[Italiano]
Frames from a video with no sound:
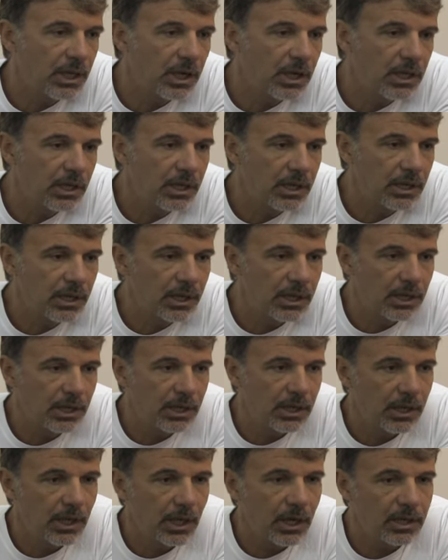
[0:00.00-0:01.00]

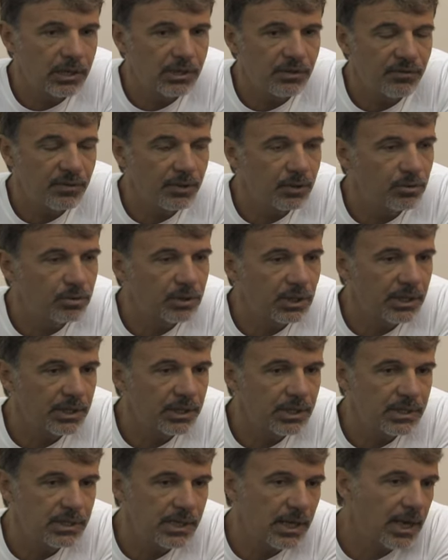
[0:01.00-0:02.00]
alle, alle difficoltà
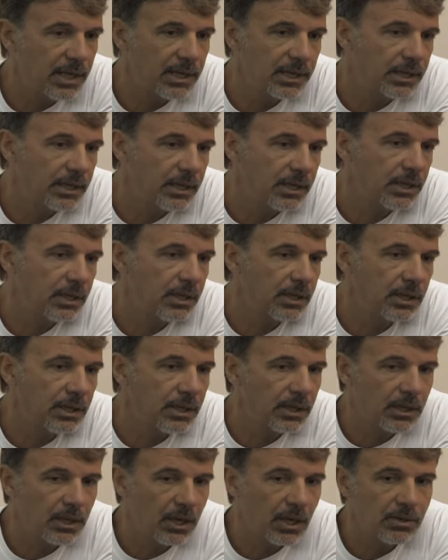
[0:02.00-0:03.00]
iniziali che